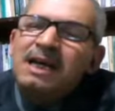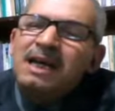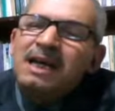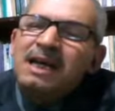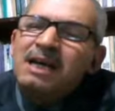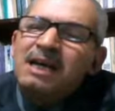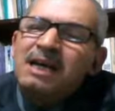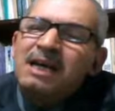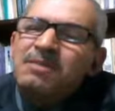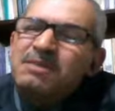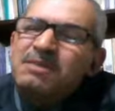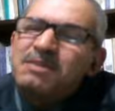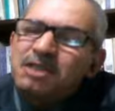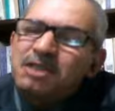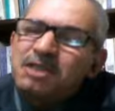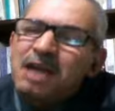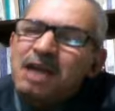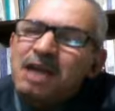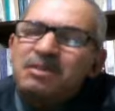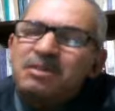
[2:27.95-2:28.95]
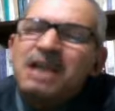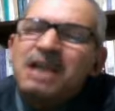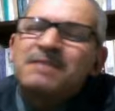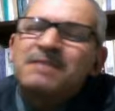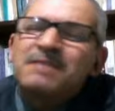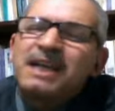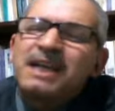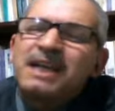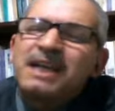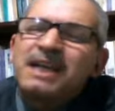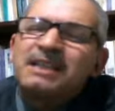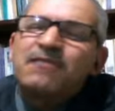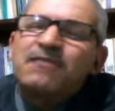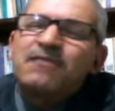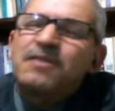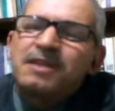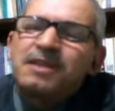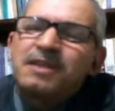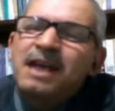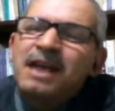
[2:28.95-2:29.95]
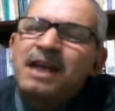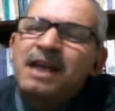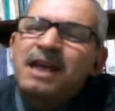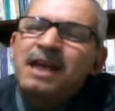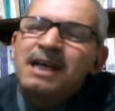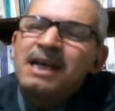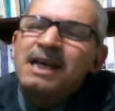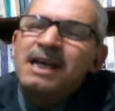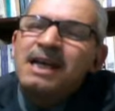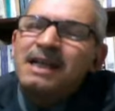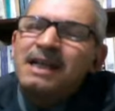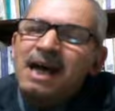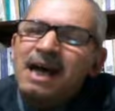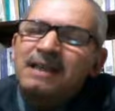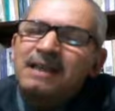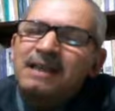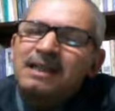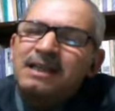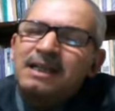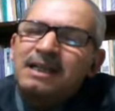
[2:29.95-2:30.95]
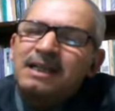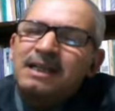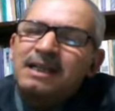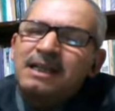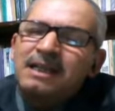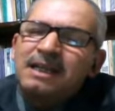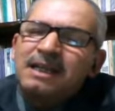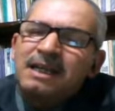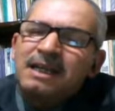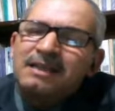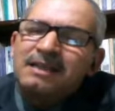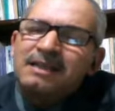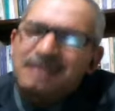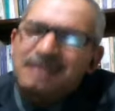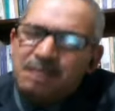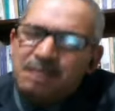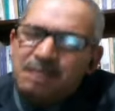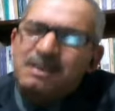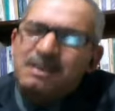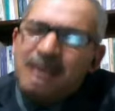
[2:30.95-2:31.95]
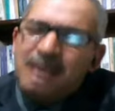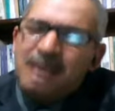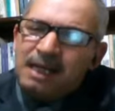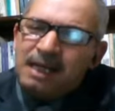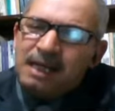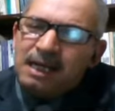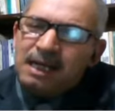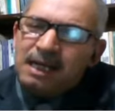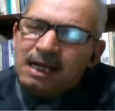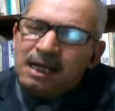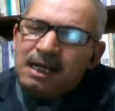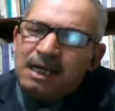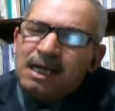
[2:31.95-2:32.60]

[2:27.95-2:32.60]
آه، باسم الشعب الشعب سينتفض تهنى نهار اللي آه، تتكبس عليه